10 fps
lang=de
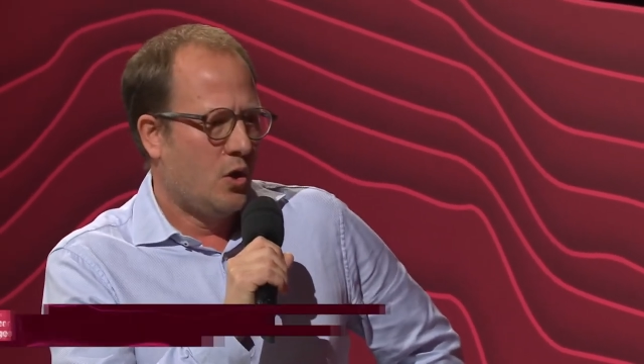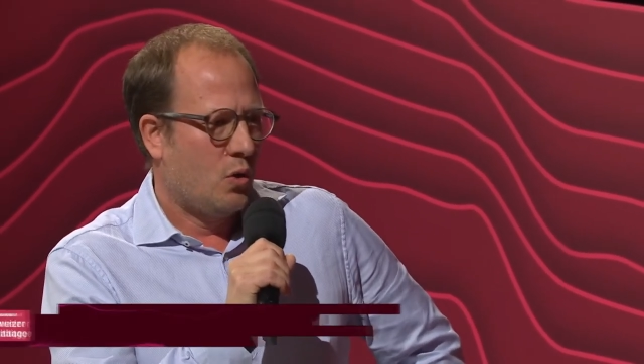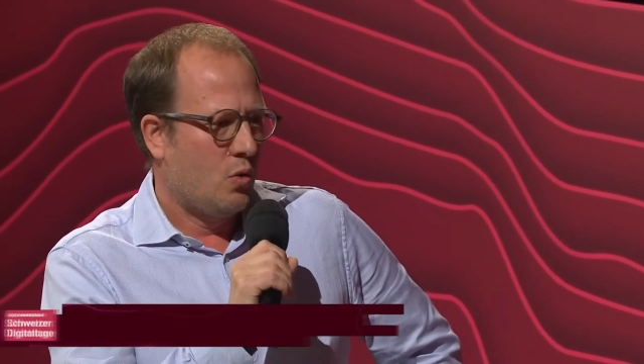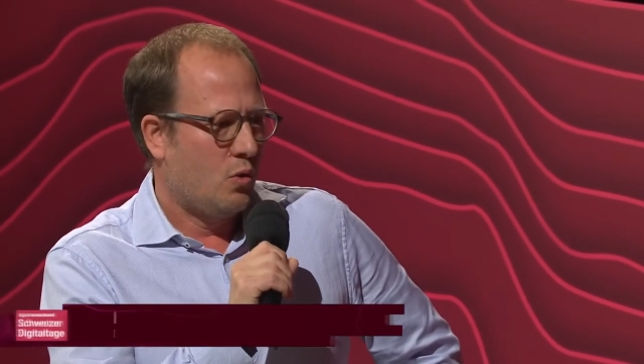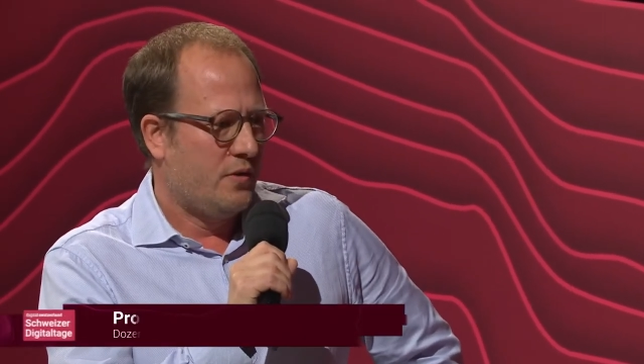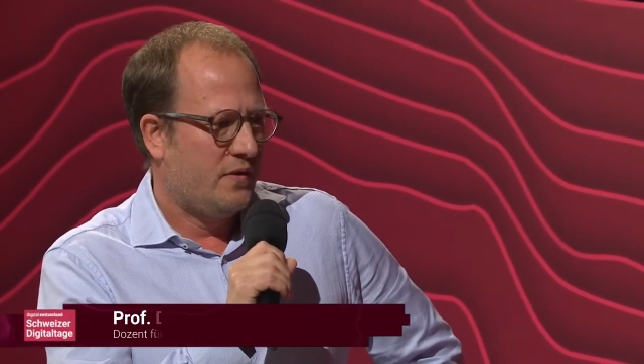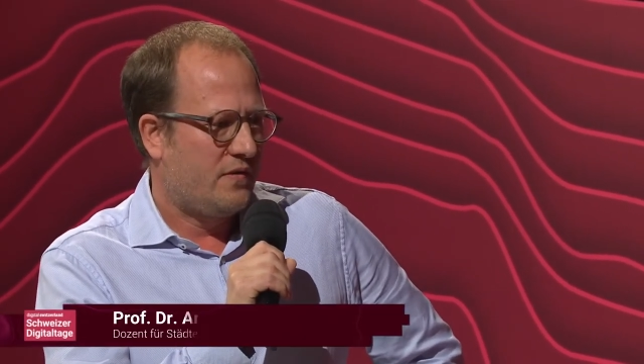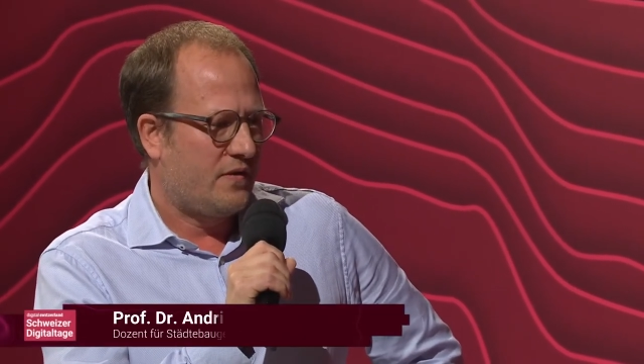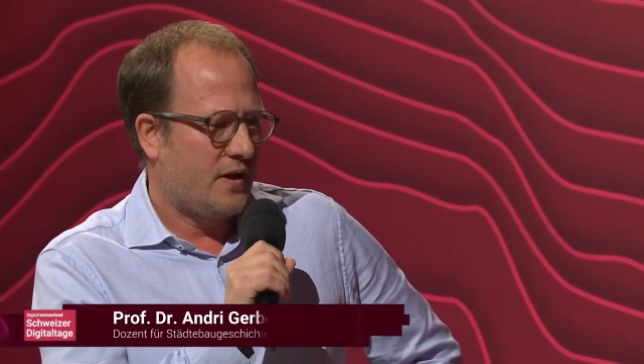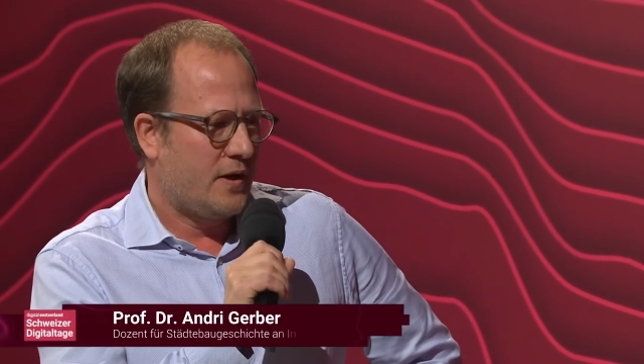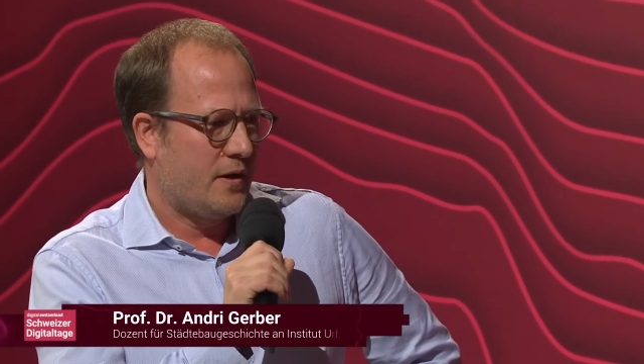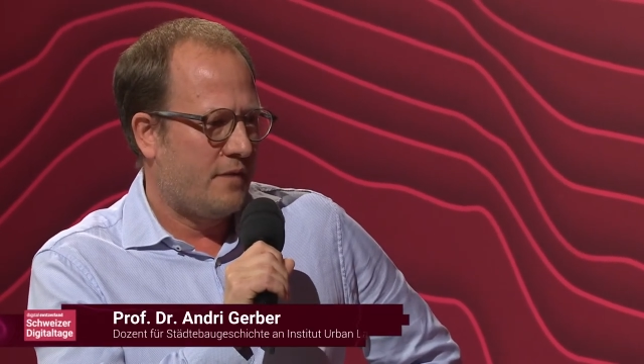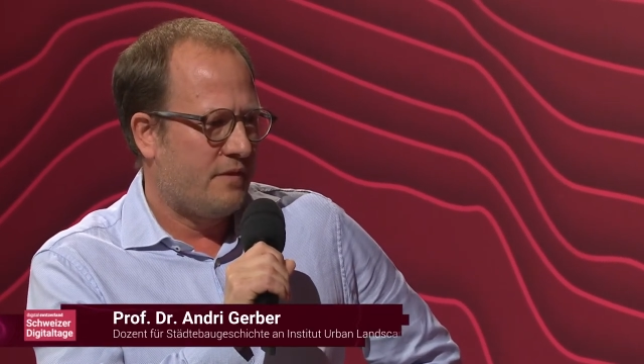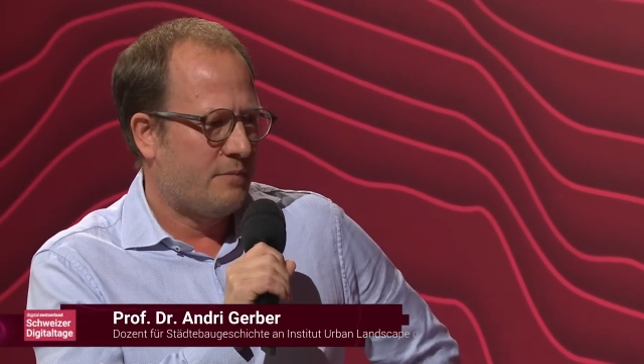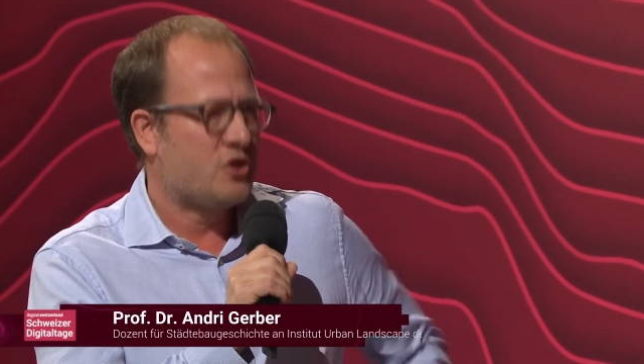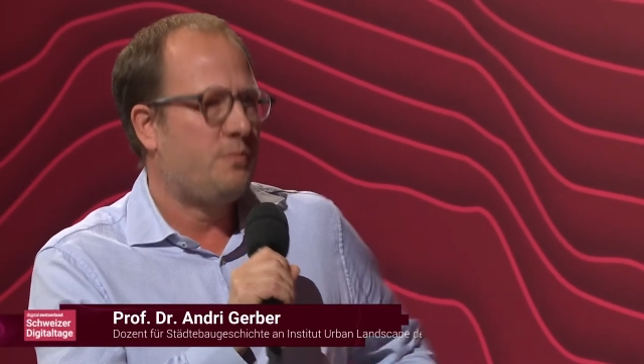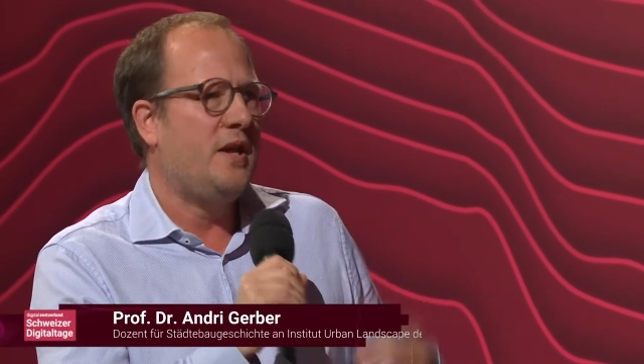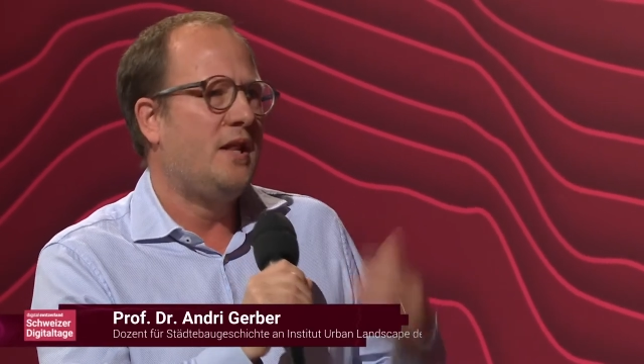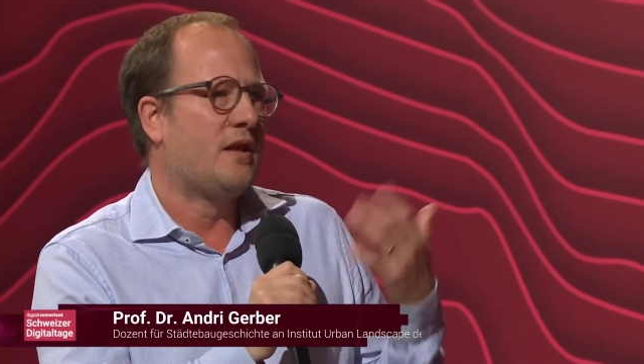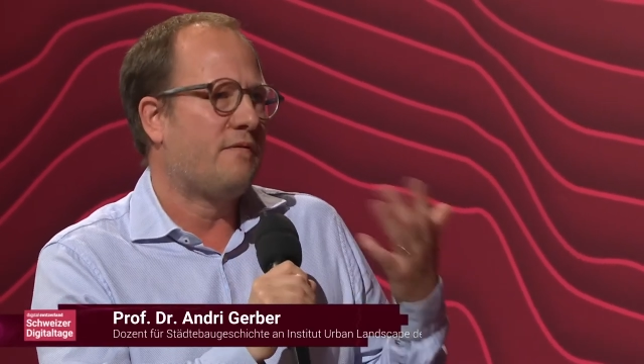Und äh, wenn man
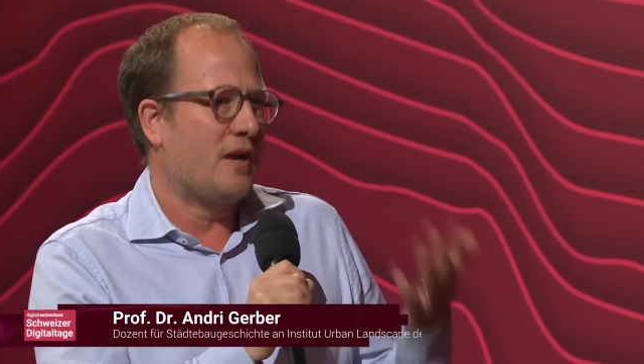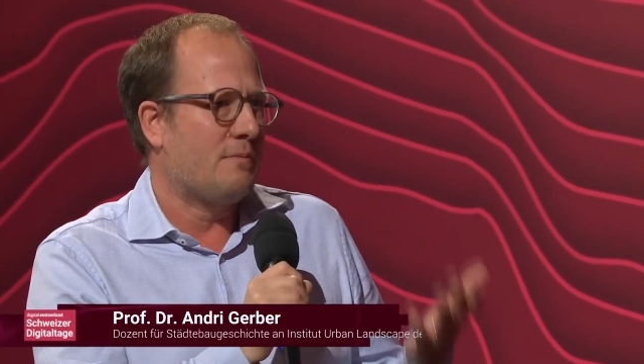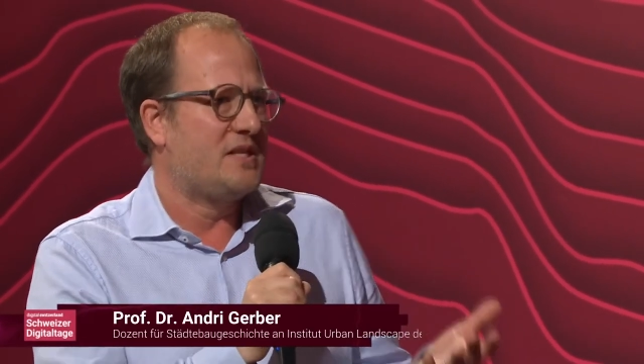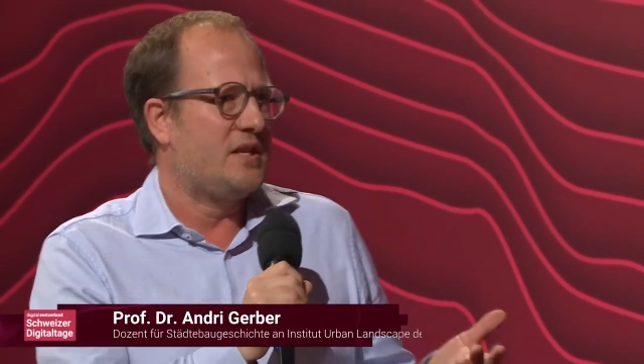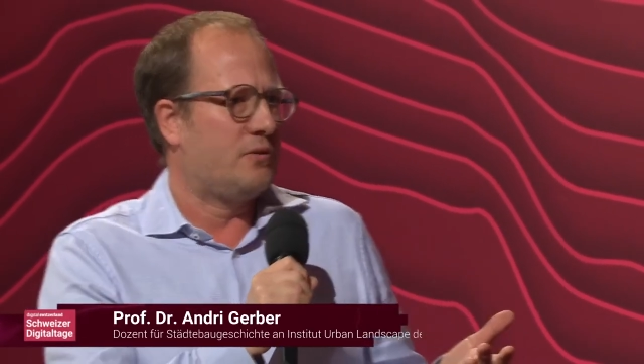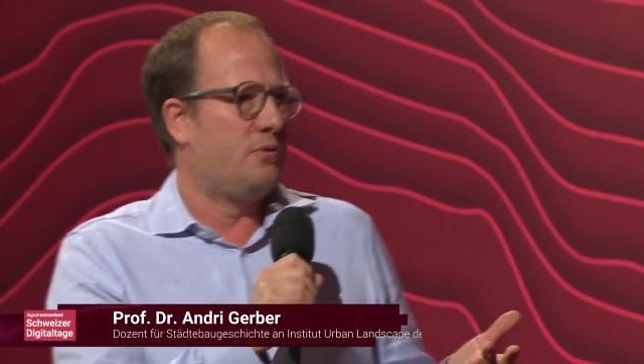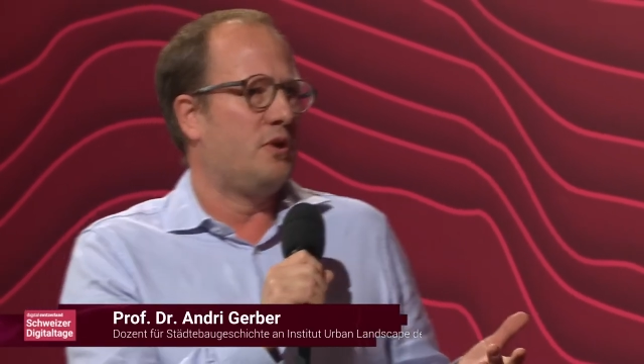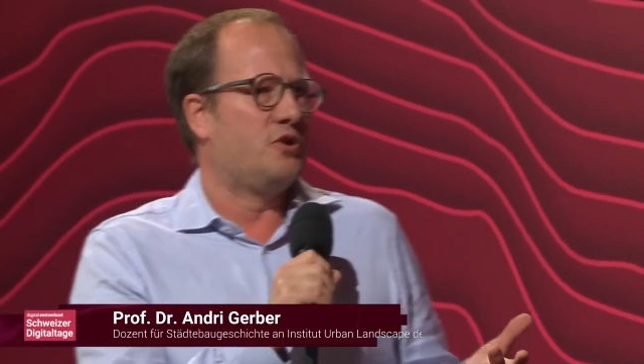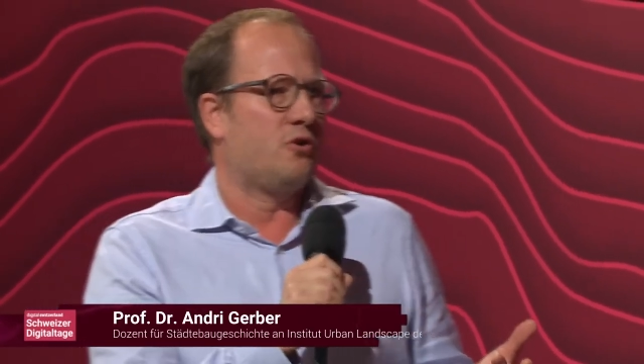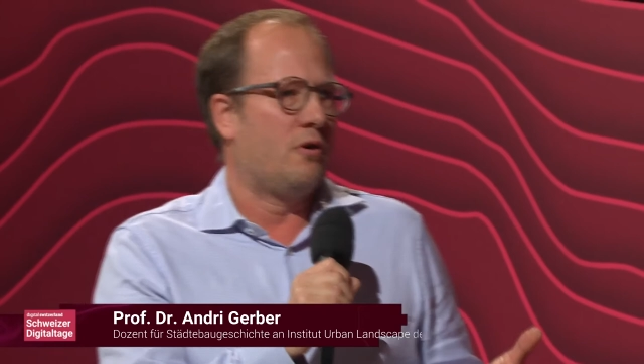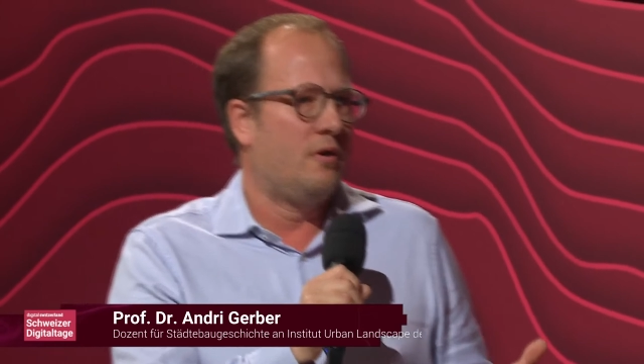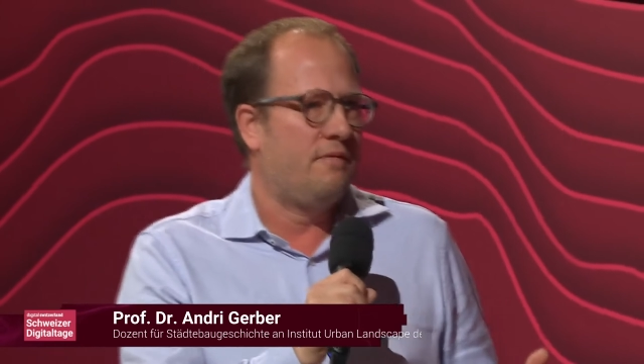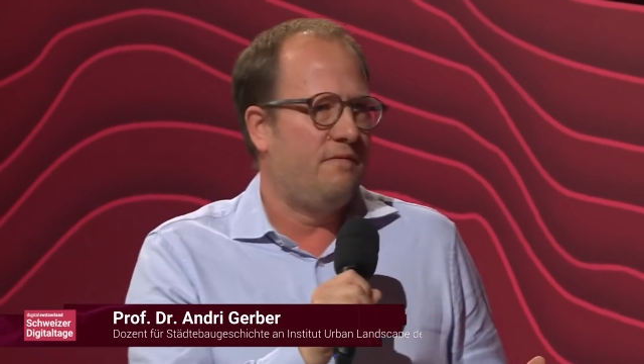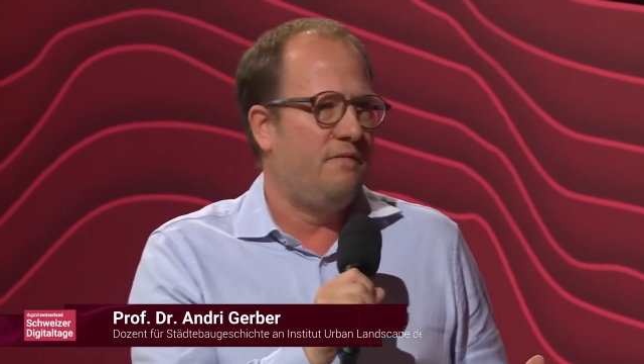spielt, dann fragt man sich natürlich schon,